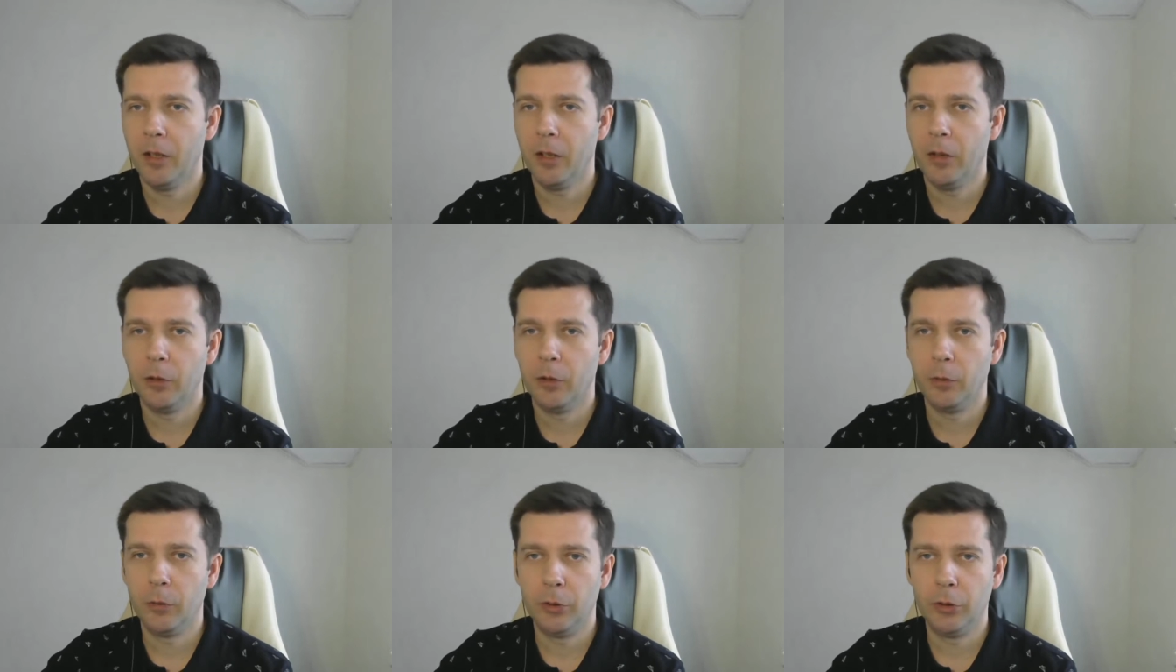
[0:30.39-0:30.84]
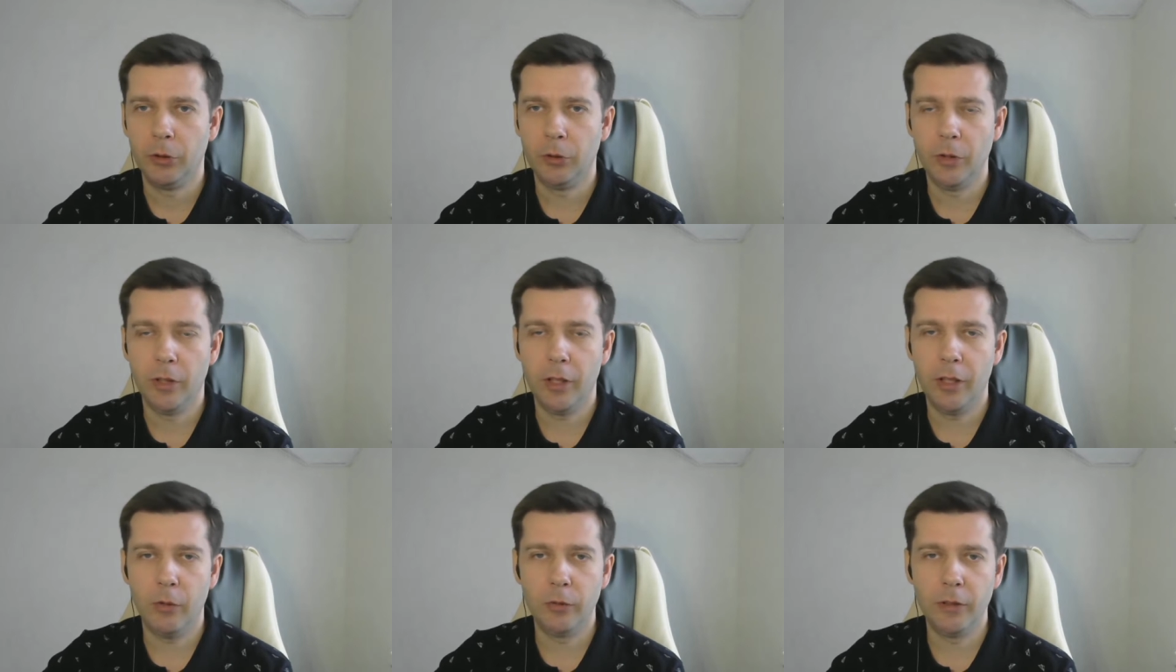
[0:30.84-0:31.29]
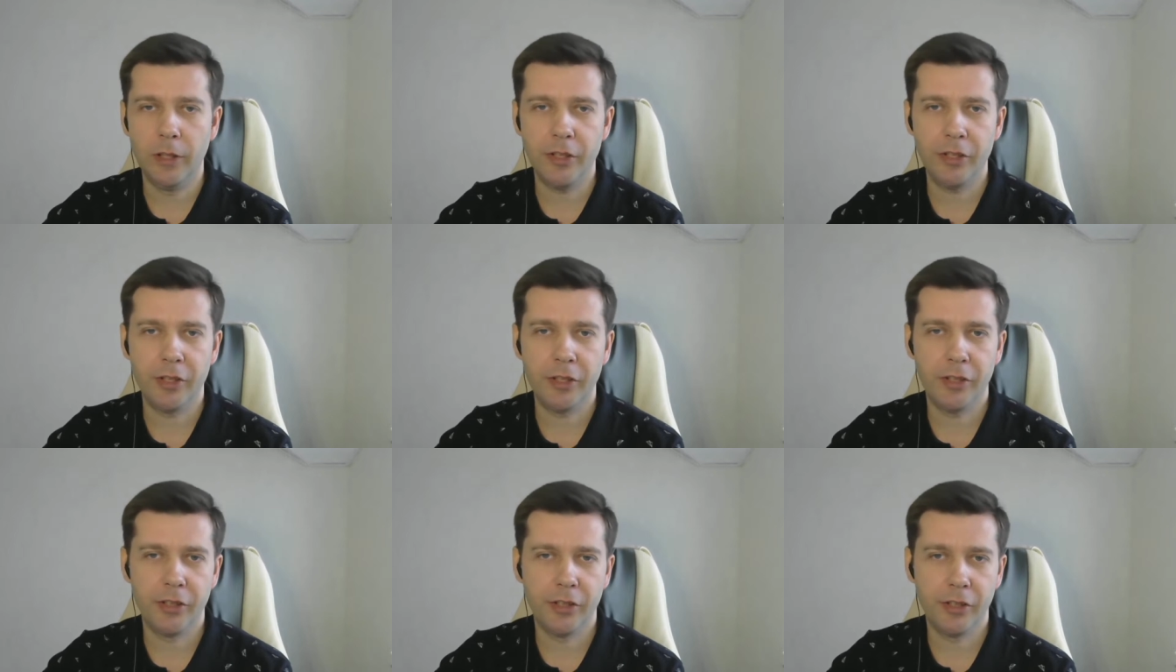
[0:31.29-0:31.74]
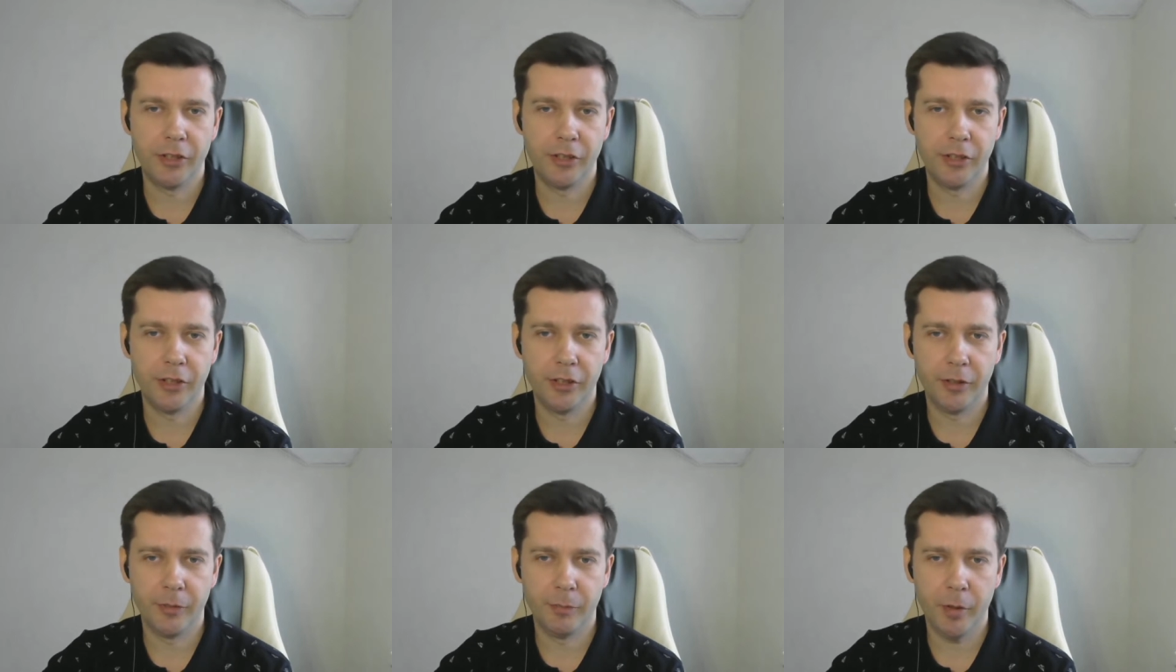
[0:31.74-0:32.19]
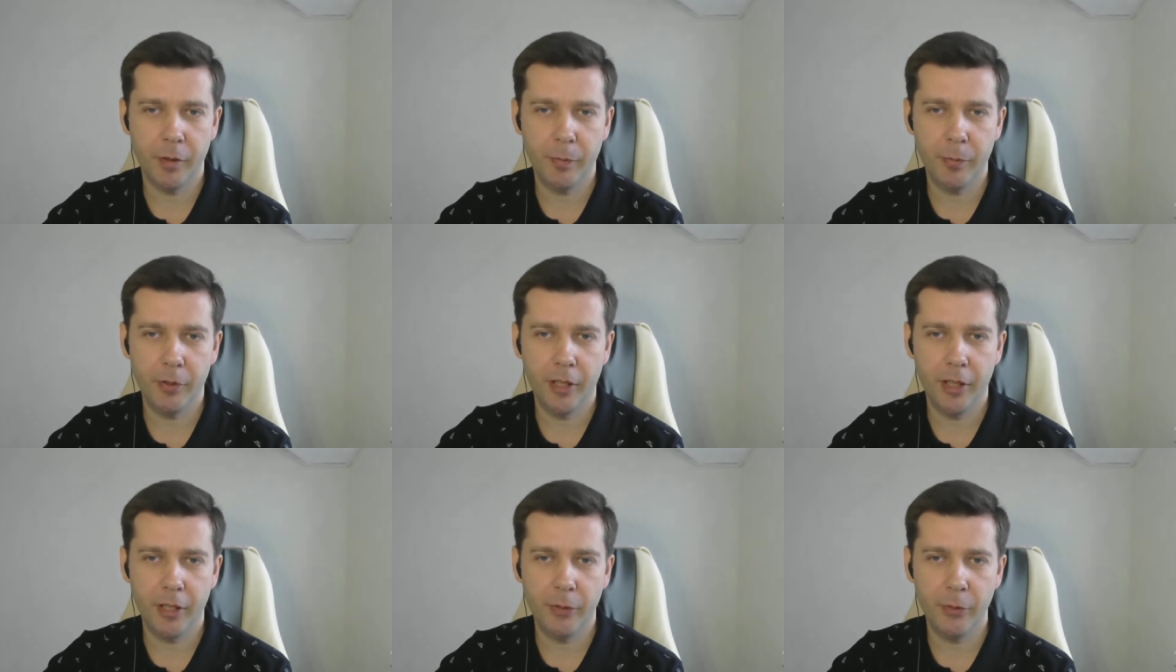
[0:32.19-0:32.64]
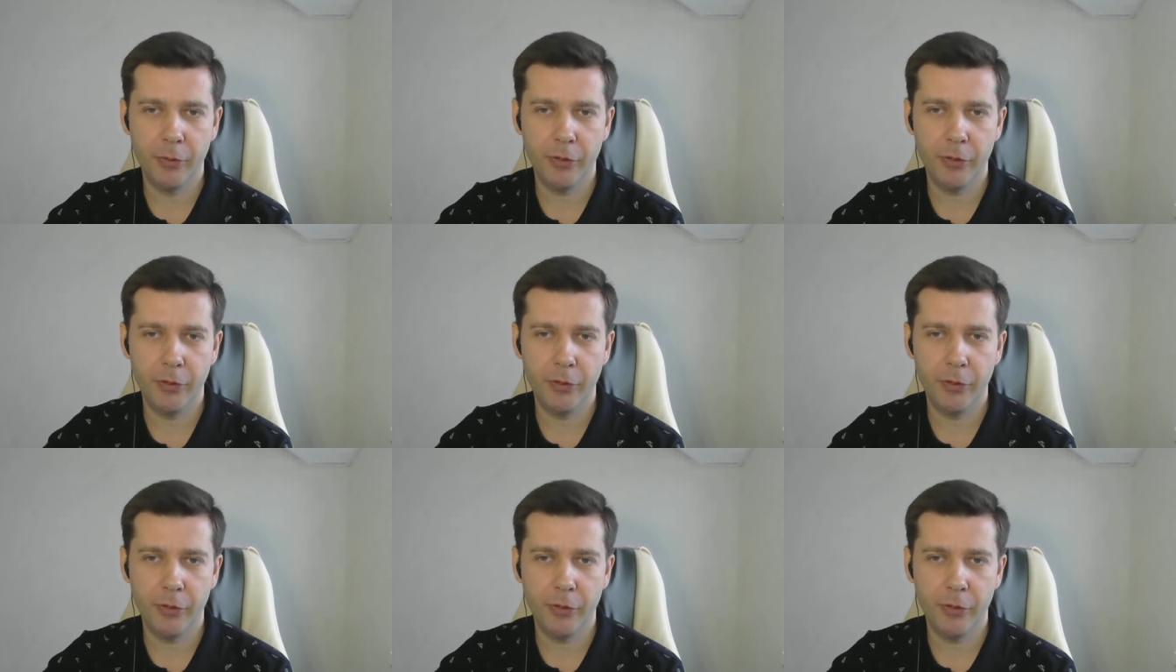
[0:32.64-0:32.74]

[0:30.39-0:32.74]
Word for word: Вот. Ну, а у нас э, по плану